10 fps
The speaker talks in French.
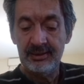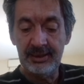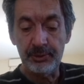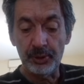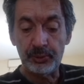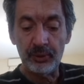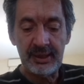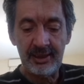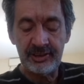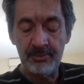les deux
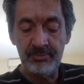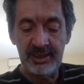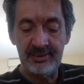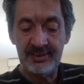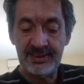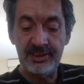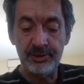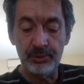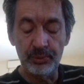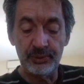tocards que j'aime bien,
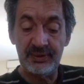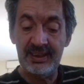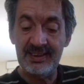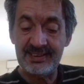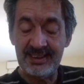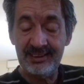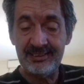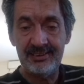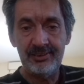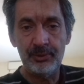6, 12 et
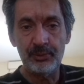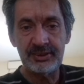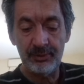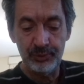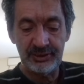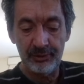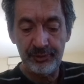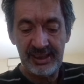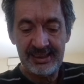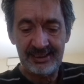7. Donc ça vous en
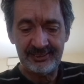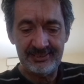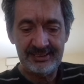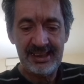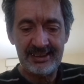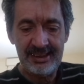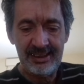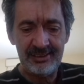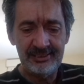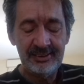fait 4
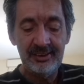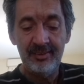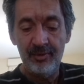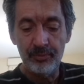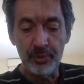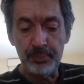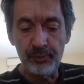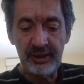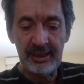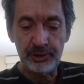derrière. Vous
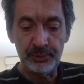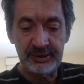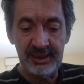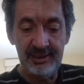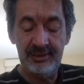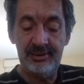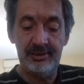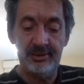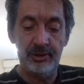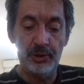pouvez rajouter
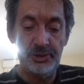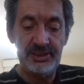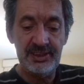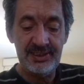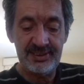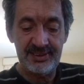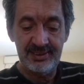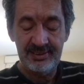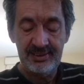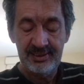le
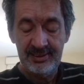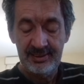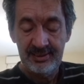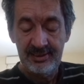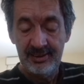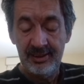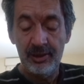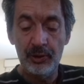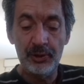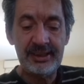10,
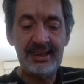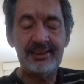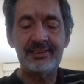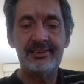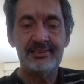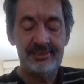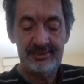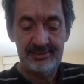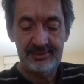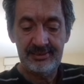le 4,
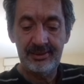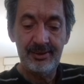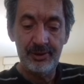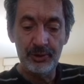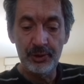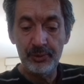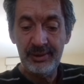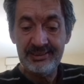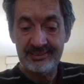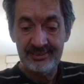le
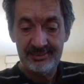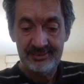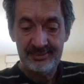8